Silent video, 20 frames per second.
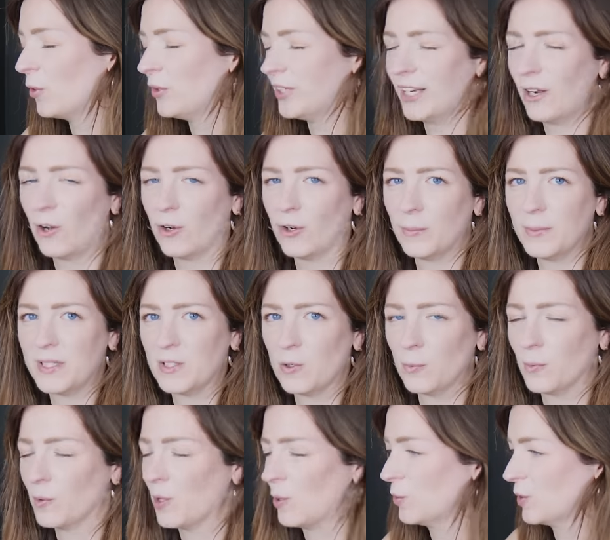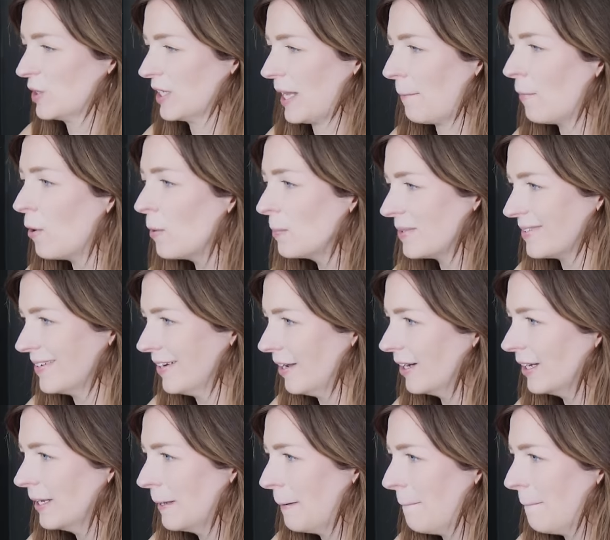Und dann auch noch mit so einem großen Kabums, ne?